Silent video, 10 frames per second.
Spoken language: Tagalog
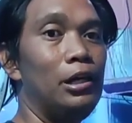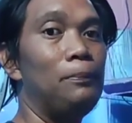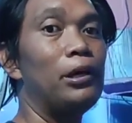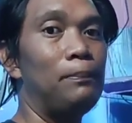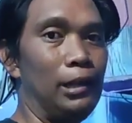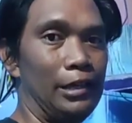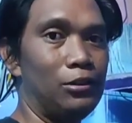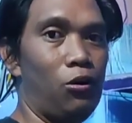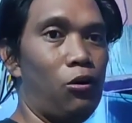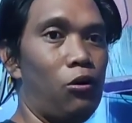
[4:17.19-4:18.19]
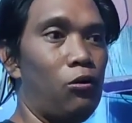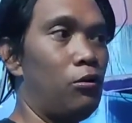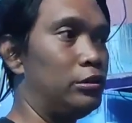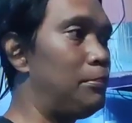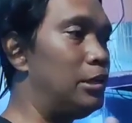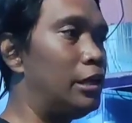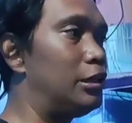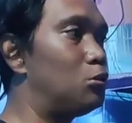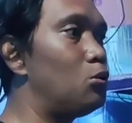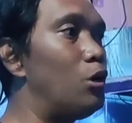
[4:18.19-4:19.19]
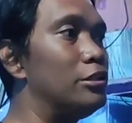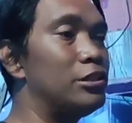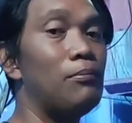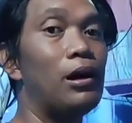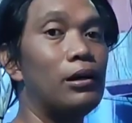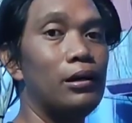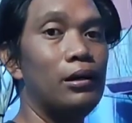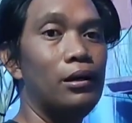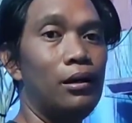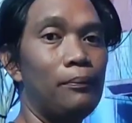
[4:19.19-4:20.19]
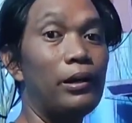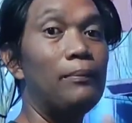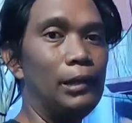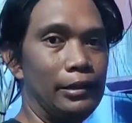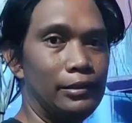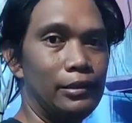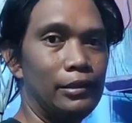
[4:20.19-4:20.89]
i-free flight o sabi natin turuan siya mag-free flight.